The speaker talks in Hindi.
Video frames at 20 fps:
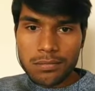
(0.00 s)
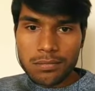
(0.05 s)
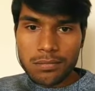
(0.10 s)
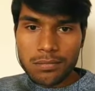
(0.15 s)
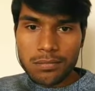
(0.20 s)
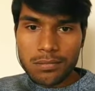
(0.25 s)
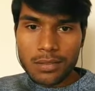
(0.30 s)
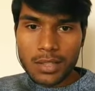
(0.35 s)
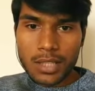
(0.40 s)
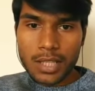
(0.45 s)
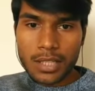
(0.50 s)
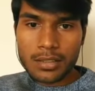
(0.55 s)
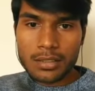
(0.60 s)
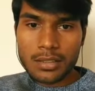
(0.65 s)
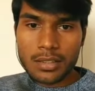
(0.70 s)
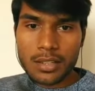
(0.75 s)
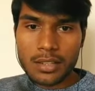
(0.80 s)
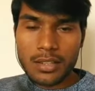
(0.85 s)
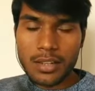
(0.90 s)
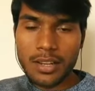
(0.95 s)
नेक्स्ट
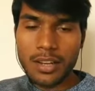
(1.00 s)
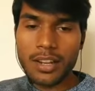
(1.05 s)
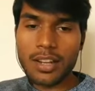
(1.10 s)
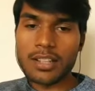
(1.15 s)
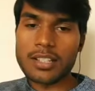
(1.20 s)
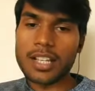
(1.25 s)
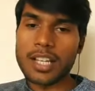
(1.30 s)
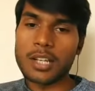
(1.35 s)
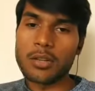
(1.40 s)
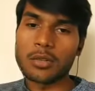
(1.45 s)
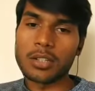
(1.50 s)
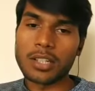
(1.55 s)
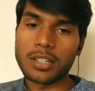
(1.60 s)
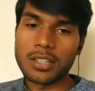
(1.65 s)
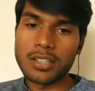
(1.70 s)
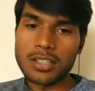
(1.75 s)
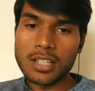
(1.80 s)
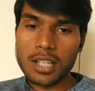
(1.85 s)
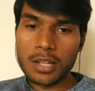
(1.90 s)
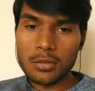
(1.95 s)
कंट्री कहाँ जा रहे हो तुर्की
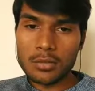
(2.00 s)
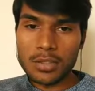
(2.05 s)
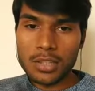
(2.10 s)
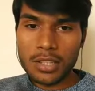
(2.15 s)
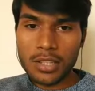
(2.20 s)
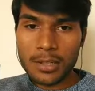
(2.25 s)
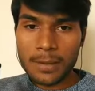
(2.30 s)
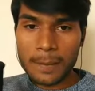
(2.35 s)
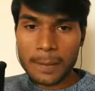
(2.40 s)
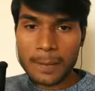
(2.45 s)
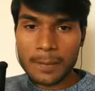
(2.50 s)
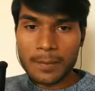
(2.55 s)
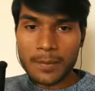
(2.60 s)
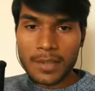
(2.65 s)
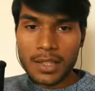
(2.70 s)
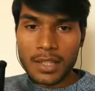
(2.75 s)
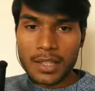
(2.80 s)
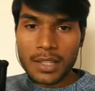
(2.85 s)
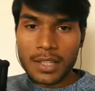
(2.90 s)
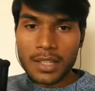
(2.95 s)
जा रहा हूँ जी
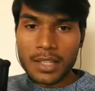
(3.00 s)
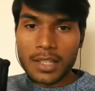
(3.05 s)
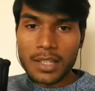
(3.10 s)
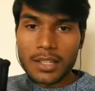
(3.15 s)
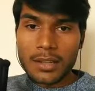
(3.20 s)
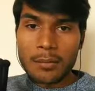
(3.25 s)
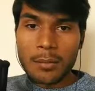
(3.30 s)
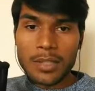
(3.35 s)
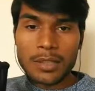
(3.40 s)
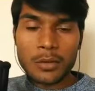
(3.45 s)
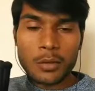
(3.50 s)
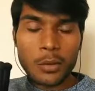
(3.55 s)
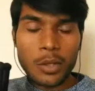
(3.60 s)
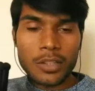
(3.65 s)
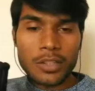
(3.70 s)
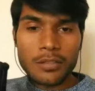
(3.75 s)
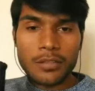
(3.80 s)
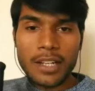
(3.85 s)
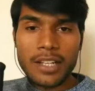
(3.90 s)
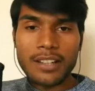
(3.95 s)
बस थोड़ा सा
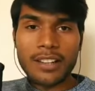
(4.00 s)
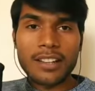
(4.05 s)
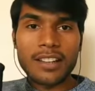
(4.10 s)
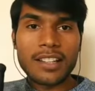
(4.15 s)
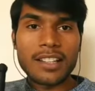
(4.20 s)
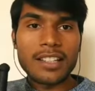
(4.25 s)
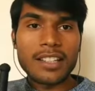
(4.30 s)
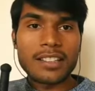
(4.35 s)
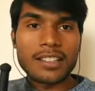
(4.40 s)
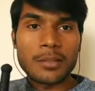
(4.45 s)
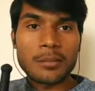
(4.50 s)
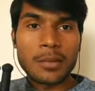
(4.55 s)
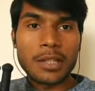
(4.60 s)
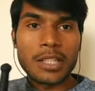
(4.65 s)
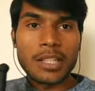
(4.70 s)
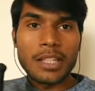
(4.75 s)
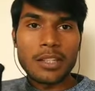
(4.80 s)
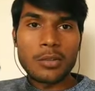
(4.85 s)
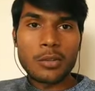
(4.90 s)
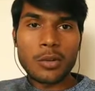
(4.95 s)
वेट कर लेते हैं सबके लिए
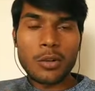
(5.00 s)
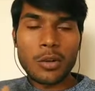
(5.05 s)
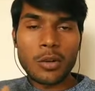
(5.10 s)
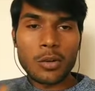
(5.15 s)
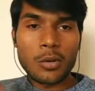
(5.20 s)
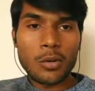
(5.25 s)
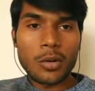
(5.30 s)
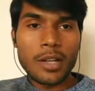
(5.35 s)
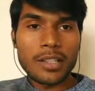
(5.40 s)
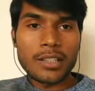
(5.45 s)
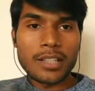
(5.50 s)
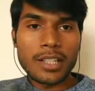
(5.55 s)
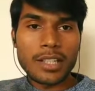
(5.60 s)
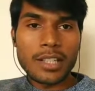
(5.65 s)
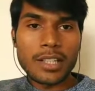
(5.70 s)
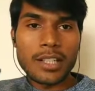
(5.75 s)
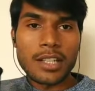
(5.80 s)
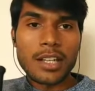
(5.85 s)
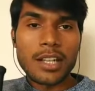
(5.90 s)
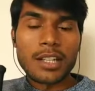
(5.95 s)
थोड़े और लोग आ जाएं
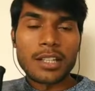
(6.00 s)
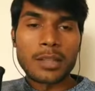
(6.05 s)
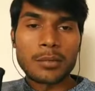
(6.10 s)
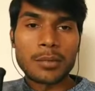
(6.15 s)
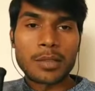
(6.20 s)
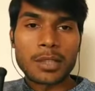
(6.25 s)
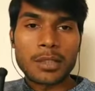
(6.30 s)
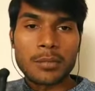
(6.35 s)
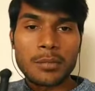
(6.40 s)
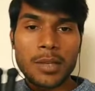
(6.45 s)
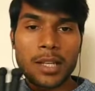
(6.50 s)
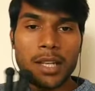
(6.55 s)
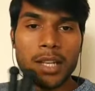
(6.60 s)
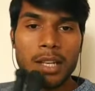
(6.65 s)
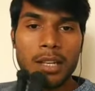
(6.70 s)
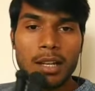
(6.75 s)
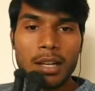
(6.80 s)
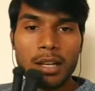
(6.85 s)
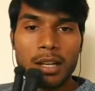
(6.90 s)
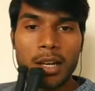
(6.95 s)
तब तक मैं
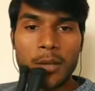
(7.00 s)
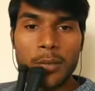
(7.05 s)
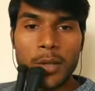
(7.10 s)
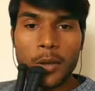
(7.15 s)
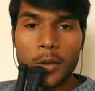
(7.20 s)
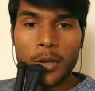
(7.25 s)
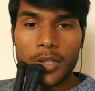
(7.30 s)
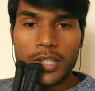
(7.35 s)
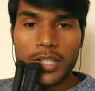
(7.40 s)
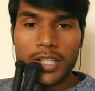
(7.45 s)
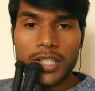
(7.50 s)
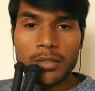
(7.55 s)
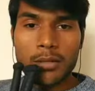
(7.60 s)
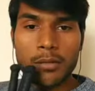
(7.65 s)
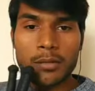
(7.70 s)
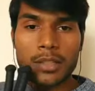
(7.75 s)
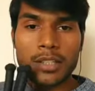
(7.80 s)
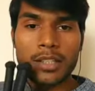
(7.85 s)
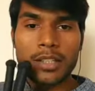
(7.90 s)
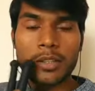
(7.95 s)
आपके क्वेश्चन के जवाब दे
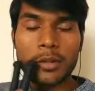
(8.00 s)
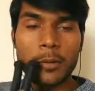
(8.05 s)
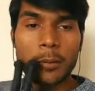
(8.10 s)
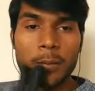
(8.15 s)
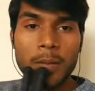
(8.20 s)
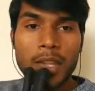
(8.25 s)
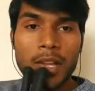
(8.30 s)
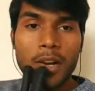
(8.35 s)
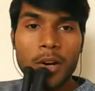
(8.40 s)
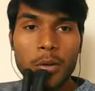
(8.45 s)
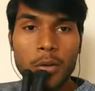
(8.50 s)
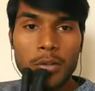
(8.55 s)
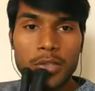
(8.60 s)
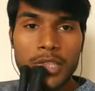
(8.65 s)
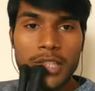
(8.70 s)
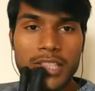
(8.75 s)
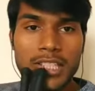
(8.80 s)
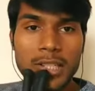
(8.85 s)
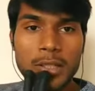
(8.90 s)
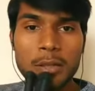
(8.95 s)
देता हूँ और उससे
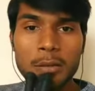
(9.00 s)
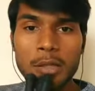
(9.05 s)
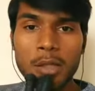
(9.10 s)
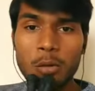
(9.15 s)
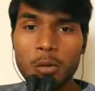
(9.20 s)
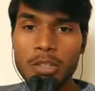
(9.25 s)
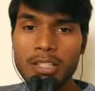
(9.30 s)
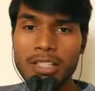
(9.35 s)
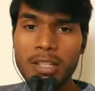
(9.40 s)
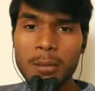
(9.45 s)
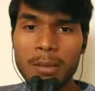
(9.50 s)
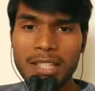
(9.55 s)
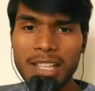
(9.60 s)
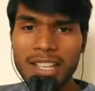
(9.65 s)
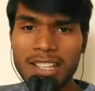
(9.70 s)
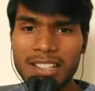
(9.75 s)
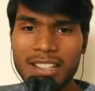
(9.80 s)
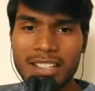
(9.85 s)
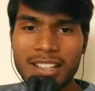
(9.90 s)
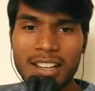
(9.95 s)
अच्छा ये बताओ किसी ने बताया
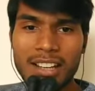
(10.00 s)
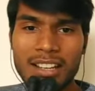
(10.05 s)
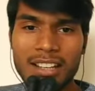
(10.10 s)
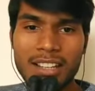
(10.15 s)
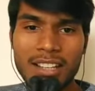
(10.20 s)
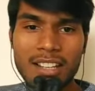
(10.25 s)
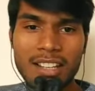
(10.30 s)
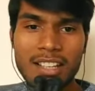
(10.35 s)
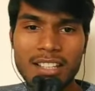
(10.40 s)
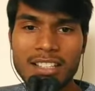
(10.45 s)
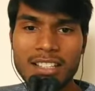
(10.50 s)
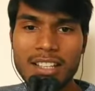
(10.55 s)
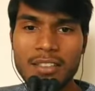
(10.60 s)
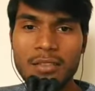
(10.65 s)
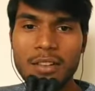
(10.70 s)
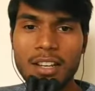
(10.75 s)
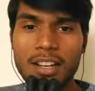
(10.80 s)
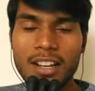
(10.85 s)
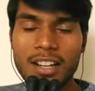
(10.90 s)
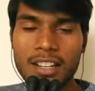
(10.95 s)
नहीं यार कि कैसे सेव
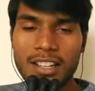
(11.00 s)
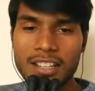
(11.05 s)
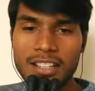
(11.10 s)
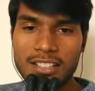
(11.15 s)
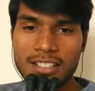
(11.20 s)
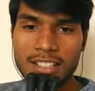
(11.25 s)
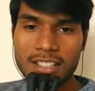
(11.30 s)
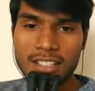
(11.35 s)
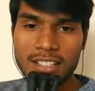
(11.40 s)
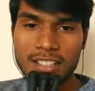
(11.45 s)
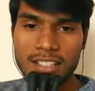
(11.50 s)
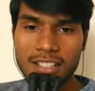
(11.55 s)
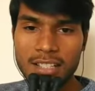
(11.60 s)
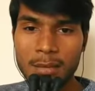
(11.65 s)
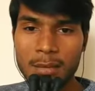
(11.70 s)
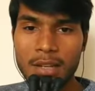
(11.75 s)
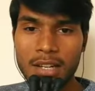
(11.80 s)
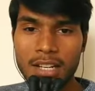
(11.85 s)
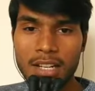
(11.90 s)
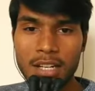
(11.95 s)
करना है कैसे सेव
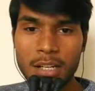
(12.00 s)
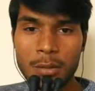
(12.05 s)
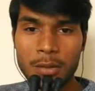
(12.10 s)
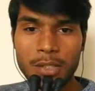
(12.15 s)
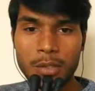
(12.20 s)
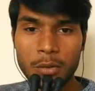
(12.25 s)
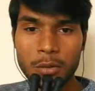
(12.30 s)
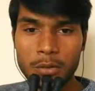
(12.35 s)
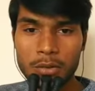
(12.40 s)
करने के लिए बताओ कुछ